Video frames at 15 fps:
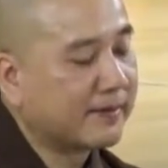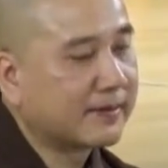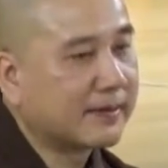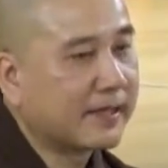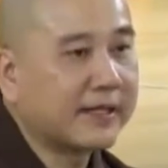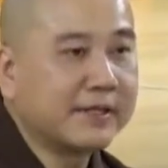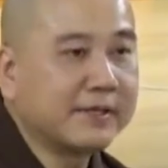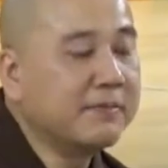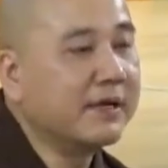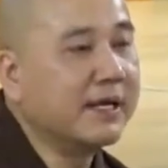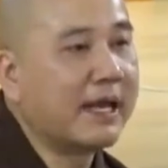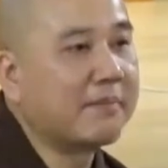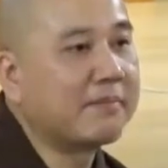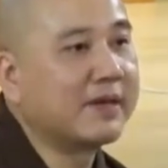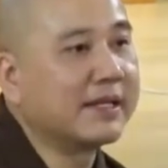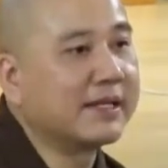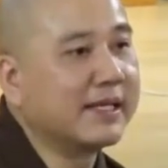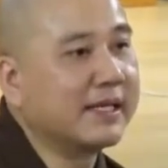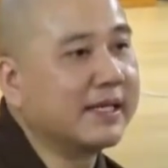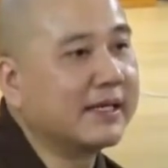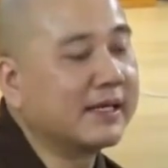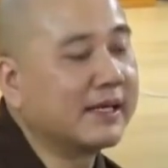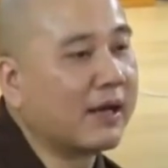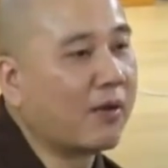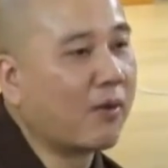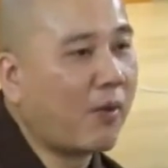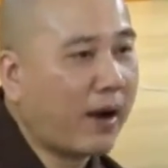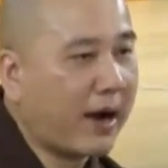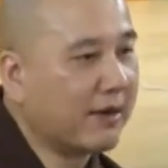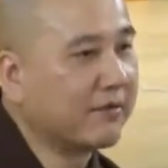Cái thứ mười lăm là gì? Là
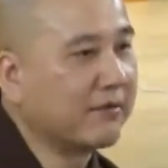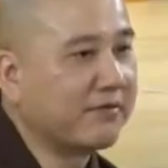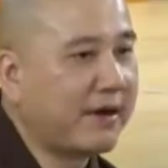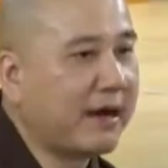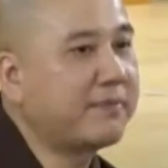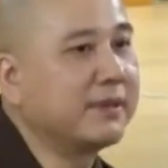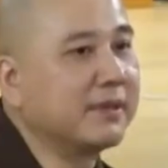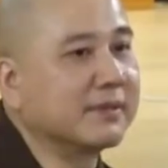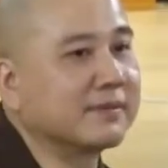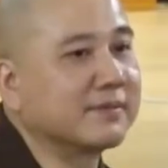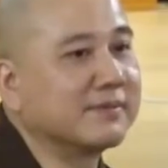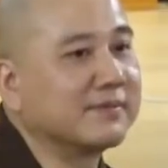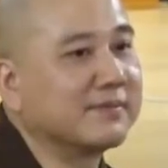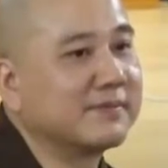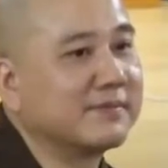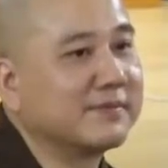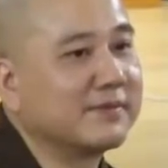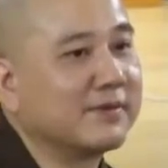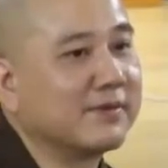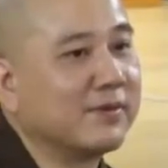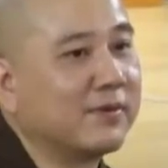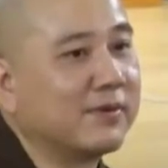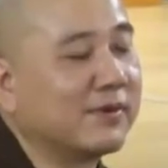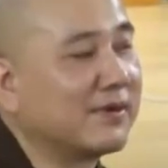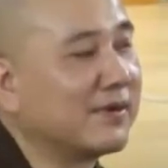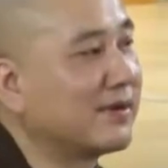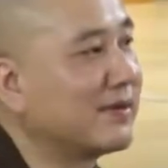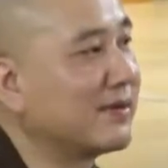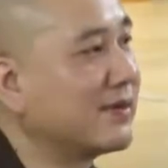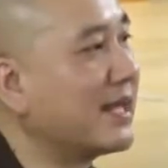hoằng pháp lực.
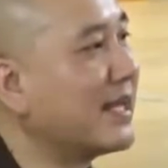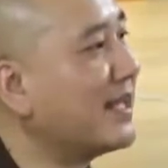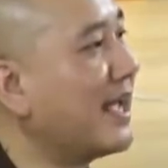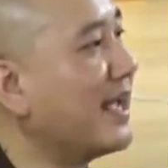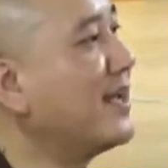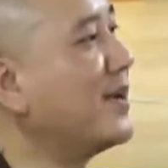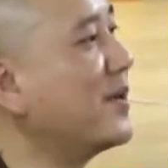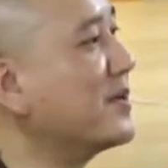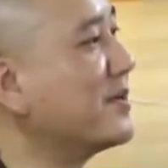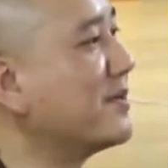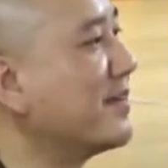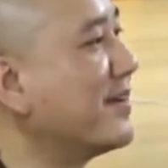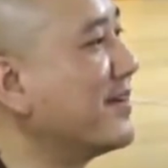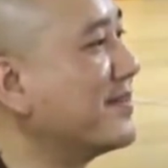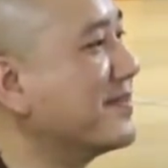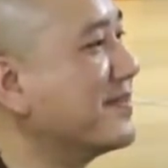Cái này dễ hiểu rồi phải không?